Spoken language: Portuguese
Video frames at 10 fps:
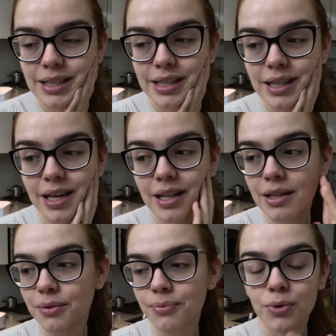que
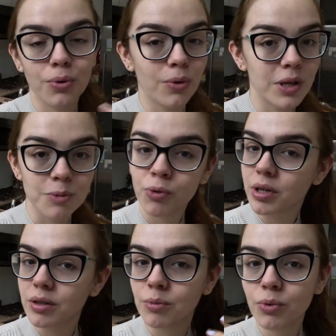ele ficou
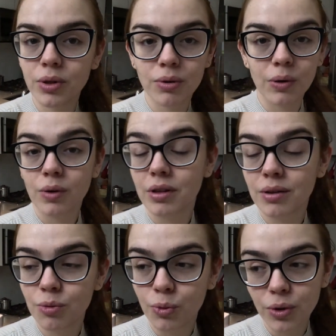resmungando muito,
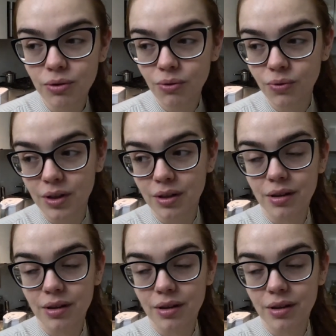acordando muito, enfim.